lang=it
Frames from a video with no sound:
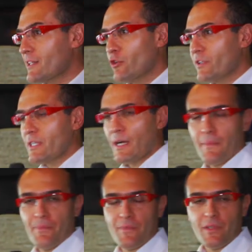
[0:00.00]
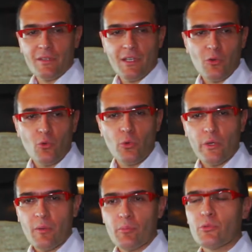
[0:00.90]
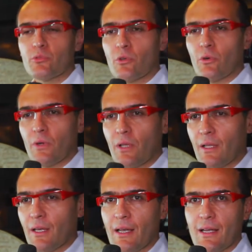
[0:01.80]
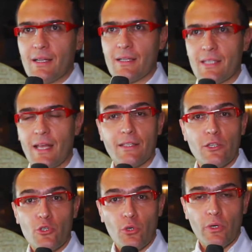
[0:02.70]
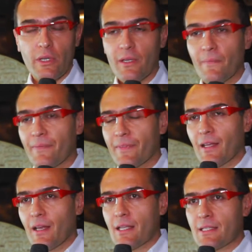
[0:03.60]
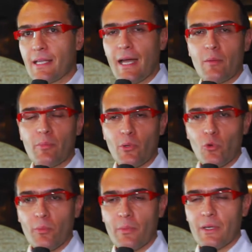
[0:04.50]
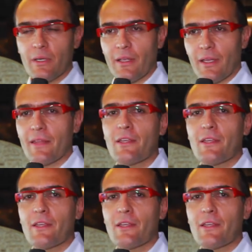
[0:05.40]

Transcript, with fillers: di novità tra cui appunto la sala dei giochi, la Skype Room che